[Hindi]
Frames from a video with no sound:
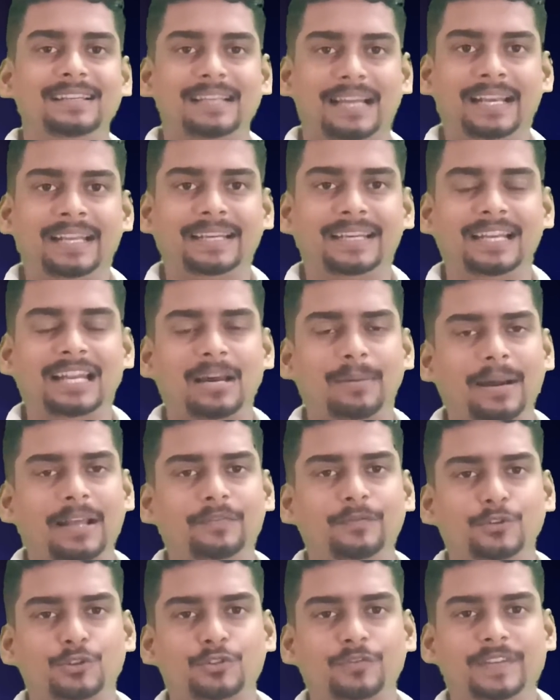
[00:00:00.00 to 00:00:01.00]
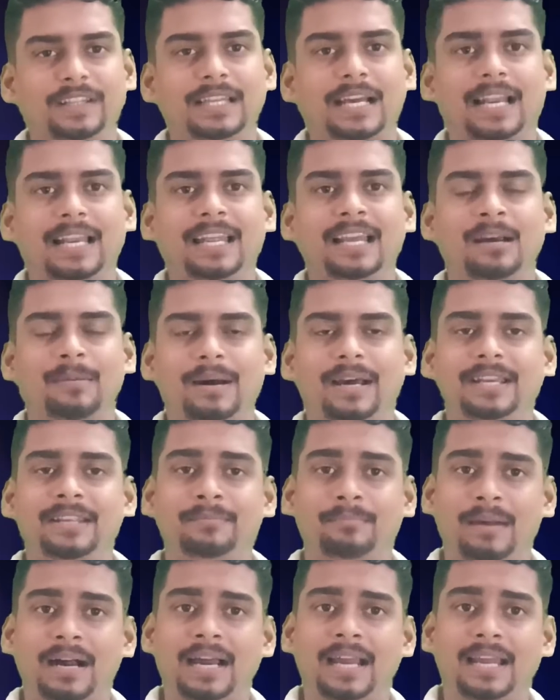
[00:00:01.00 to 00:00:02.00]
यानी कि इलाहाबाद विश्वविद्यालय
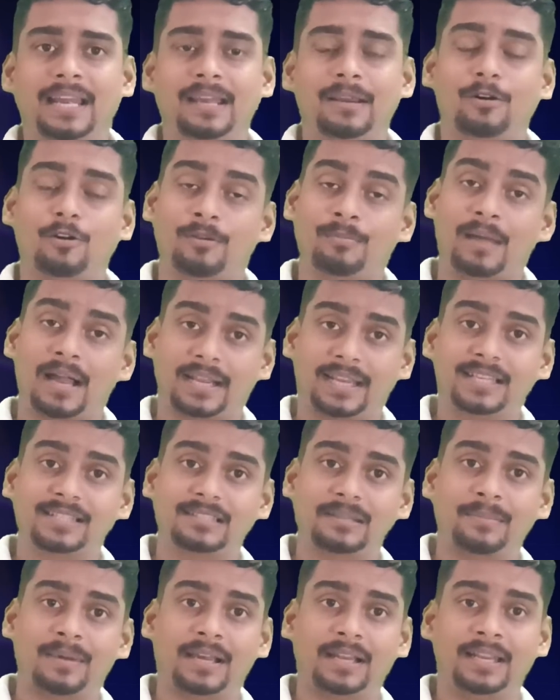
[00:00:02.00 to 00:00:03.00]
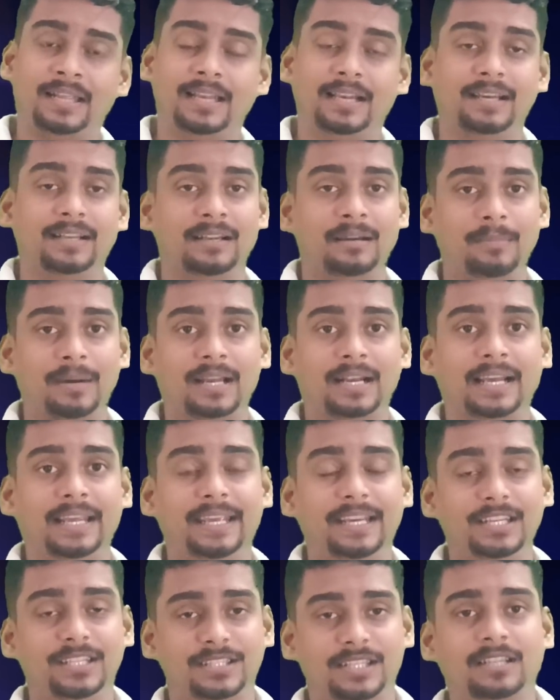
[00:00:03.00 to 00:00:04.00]
हमारी माँ है और माँ के समान है अगर हमारा
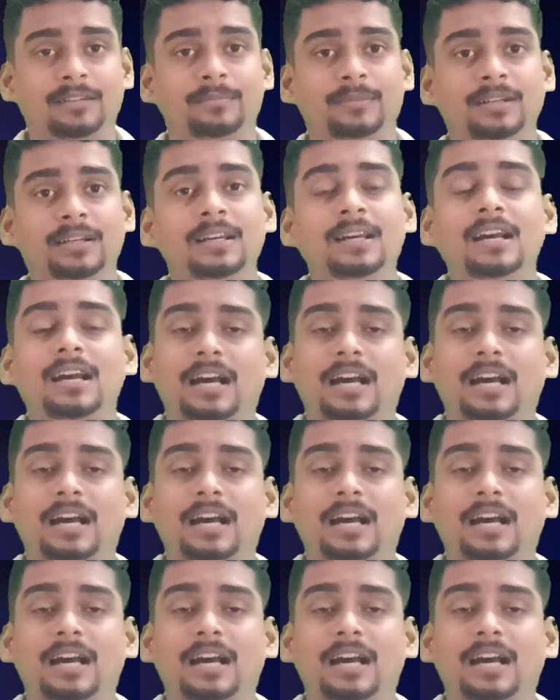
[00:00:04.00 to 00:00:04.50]
एक जन्म